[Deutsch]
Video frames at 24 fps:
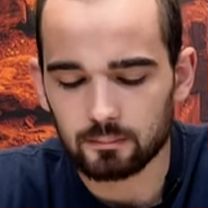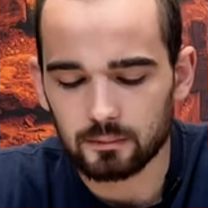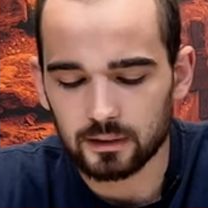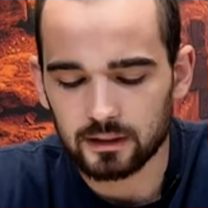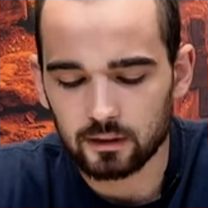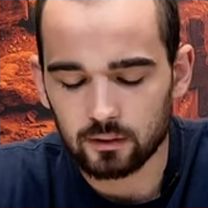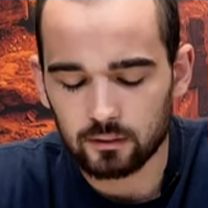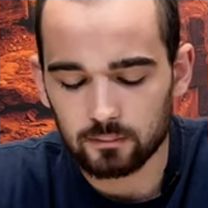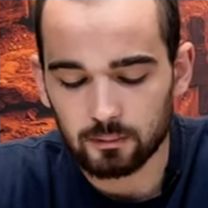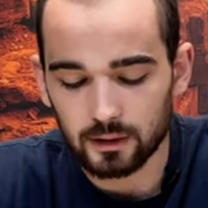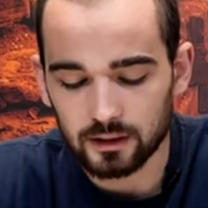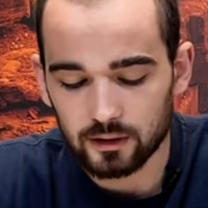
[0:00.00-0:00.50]

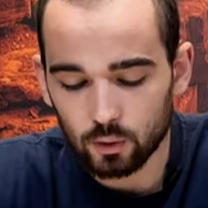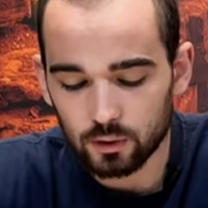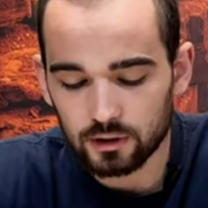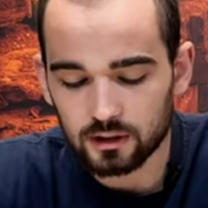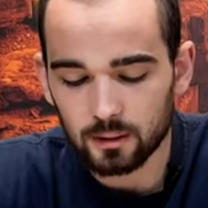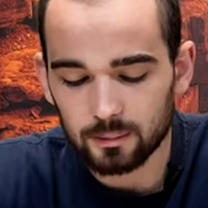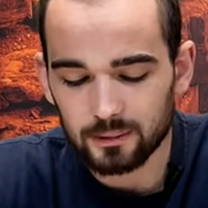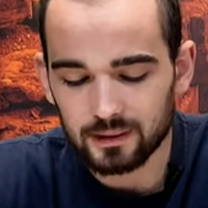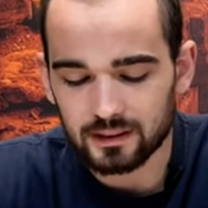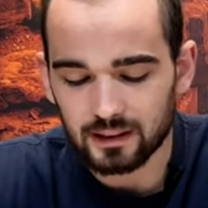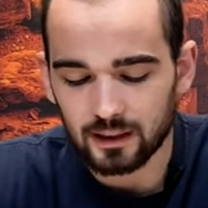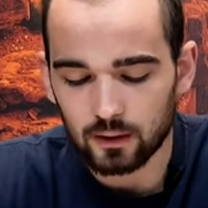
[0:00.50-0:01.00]
Matthäus
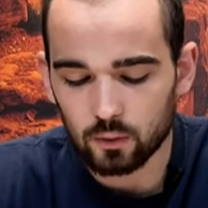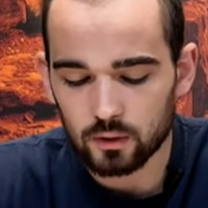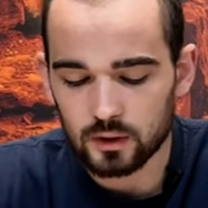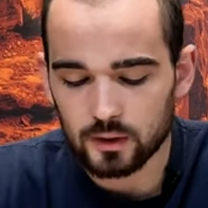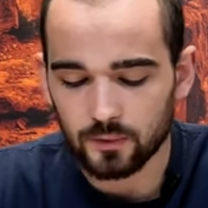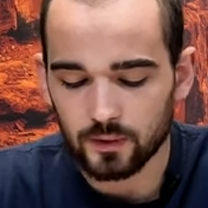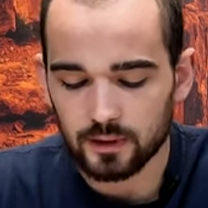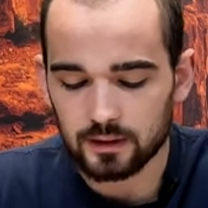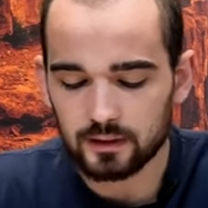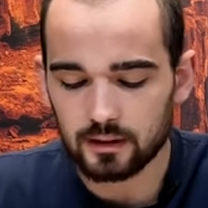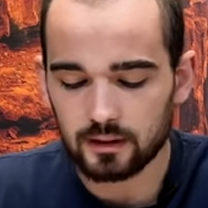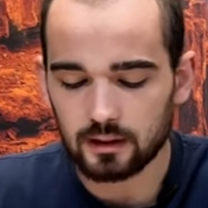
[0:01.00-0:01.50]
Kapitel
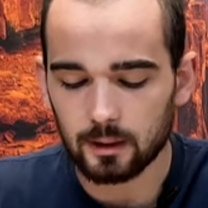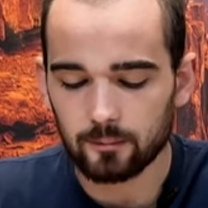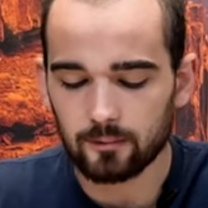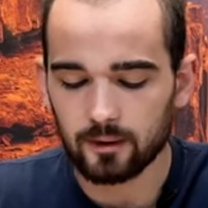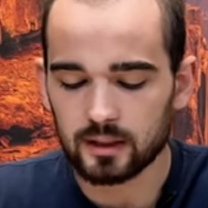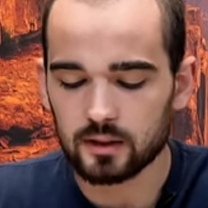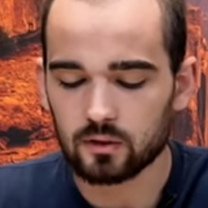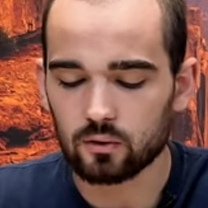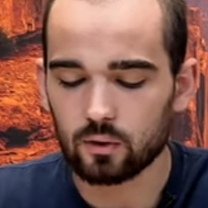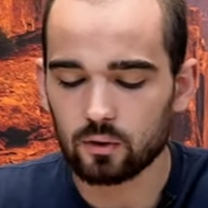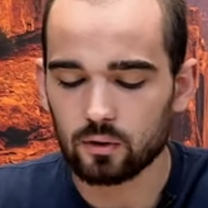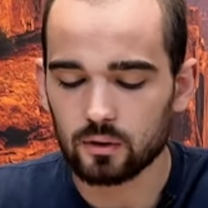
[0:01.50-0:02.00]
23,
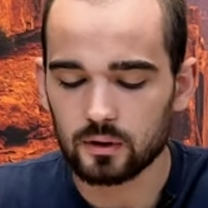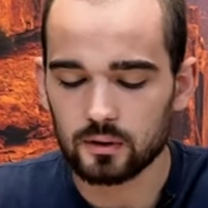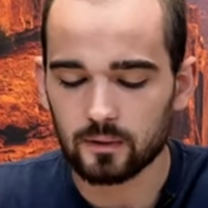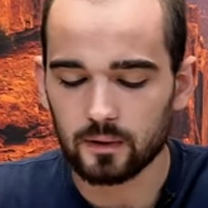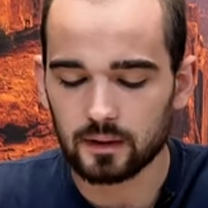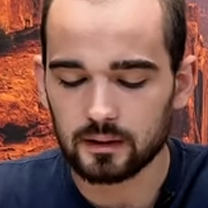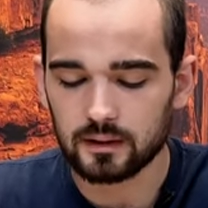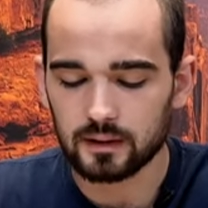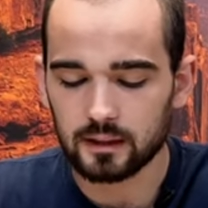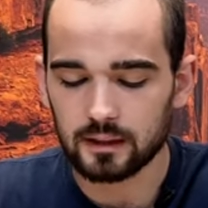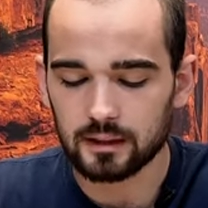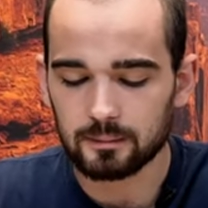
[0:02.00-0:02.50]
Abvers
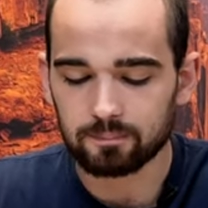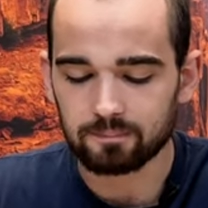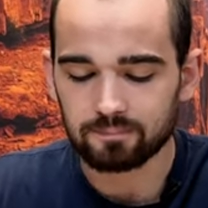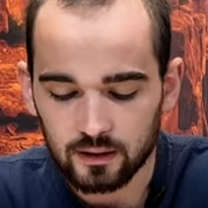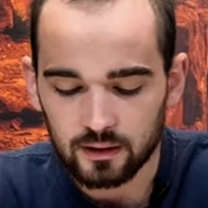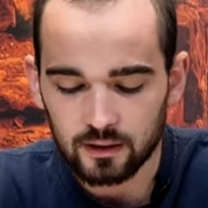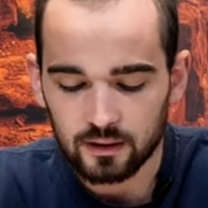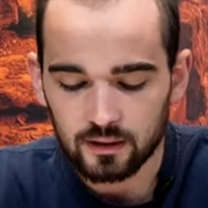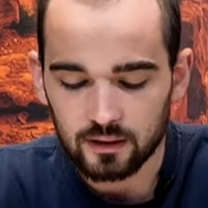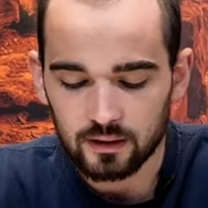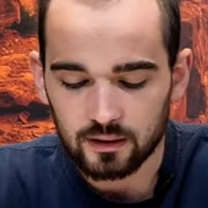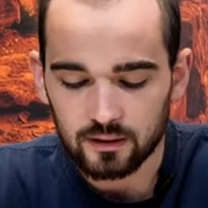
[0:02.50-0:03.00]
29
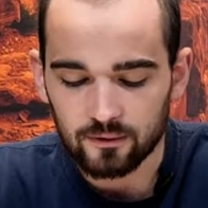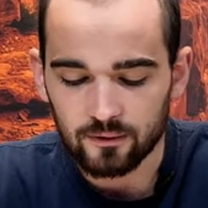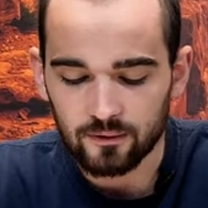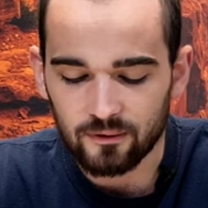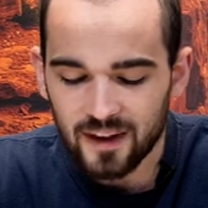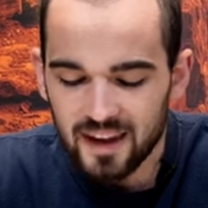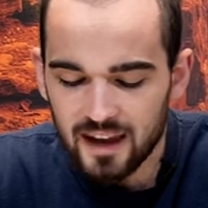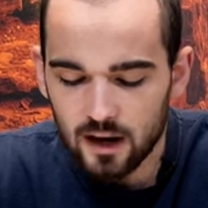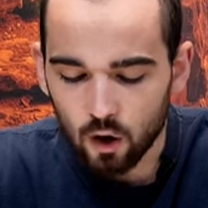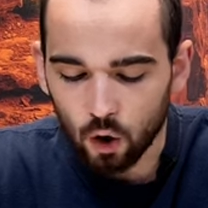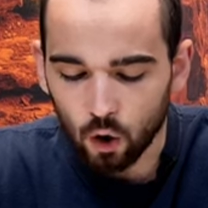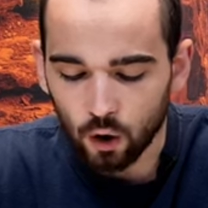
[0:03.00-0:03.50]

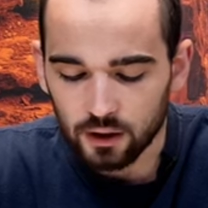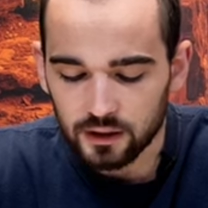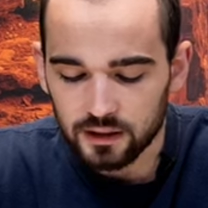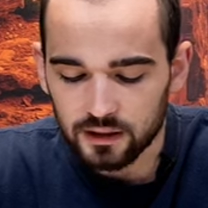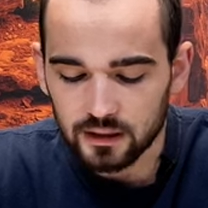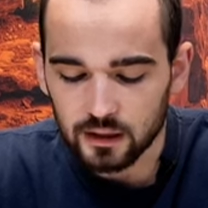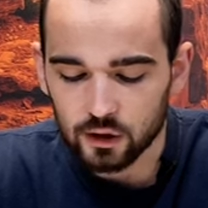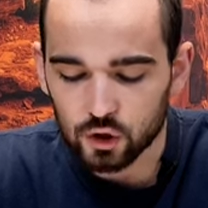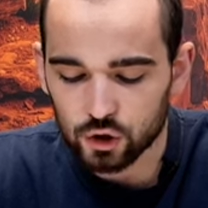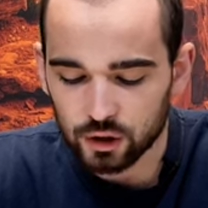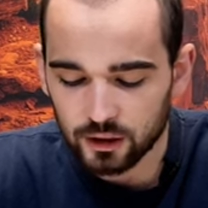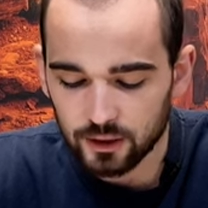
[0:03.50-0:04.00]
Wehe euch,
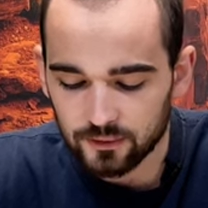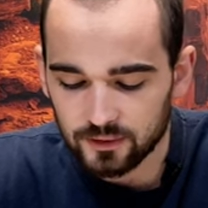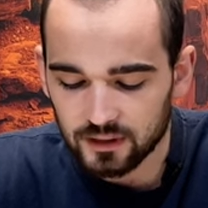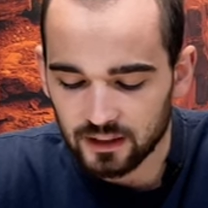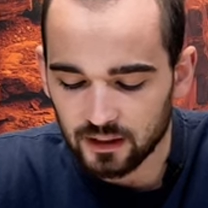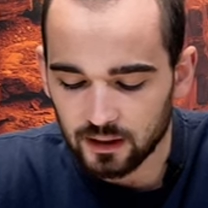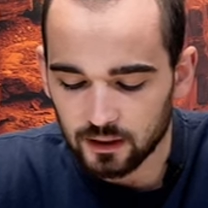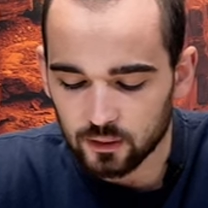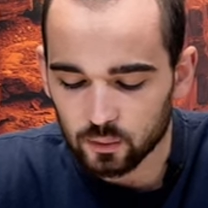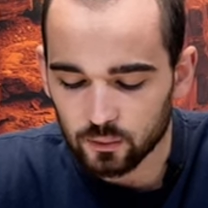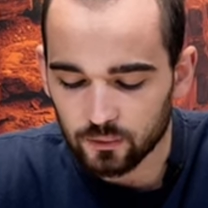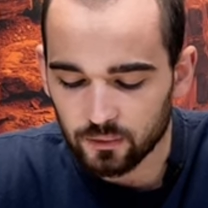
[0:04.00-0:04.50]
ihr
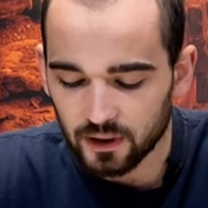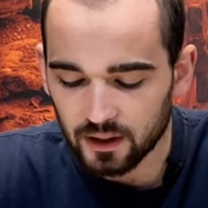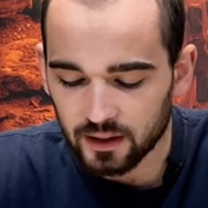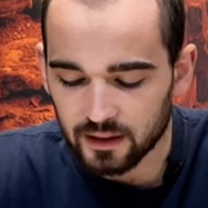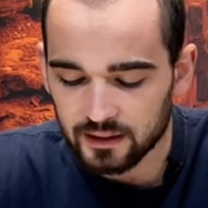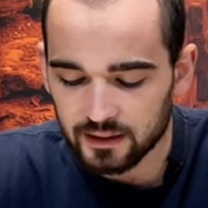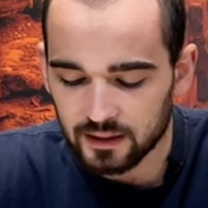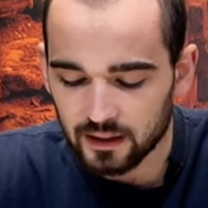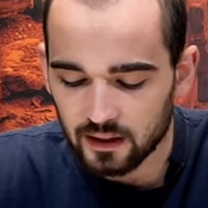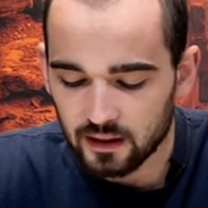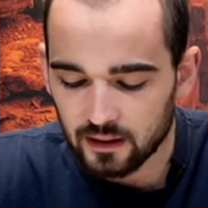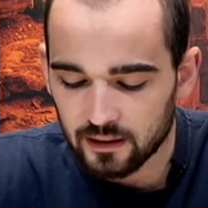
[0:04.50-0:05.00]
Schriftgelehrten und
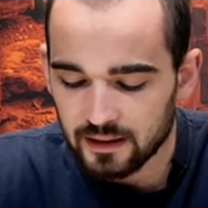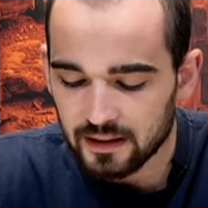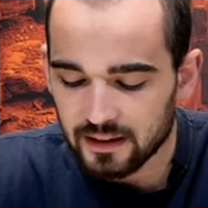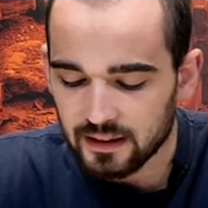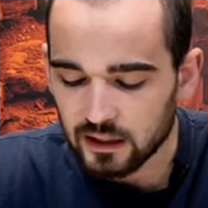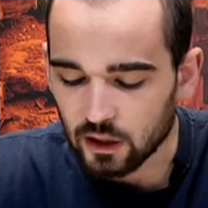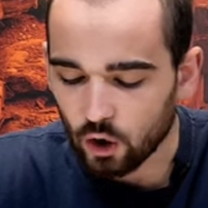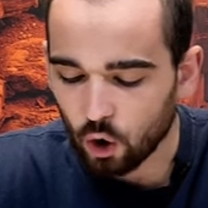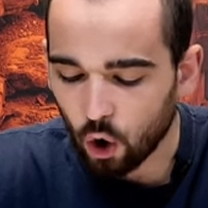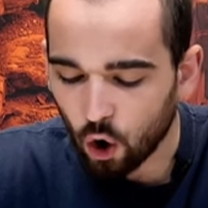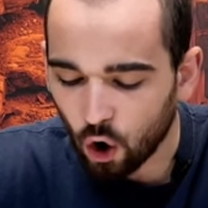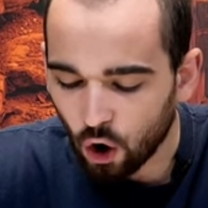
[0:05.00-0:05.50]
Pharisäer,
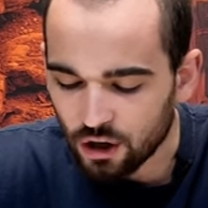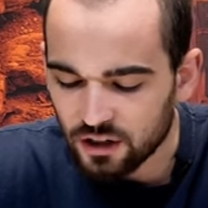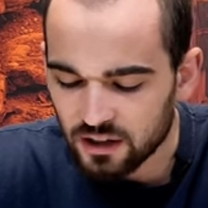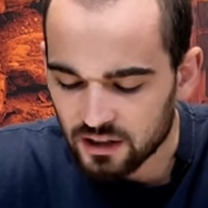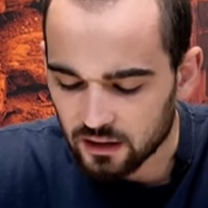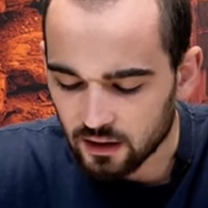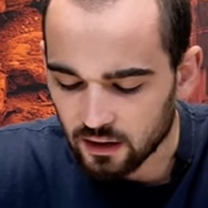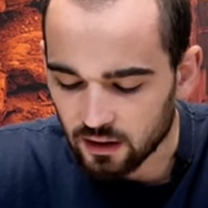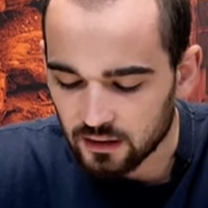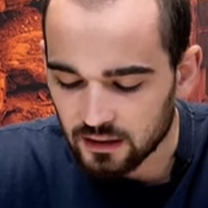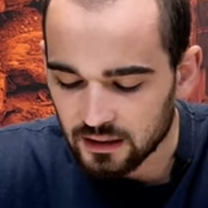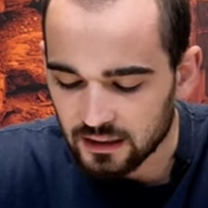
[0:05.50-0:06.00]
ihr
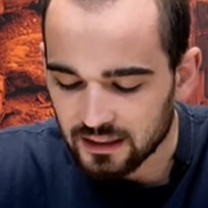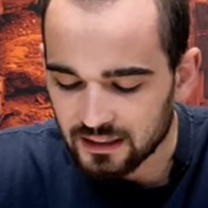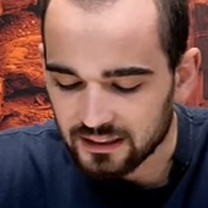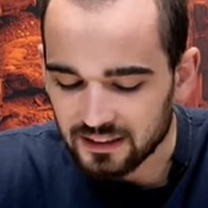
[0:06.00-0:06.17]
Heuchler,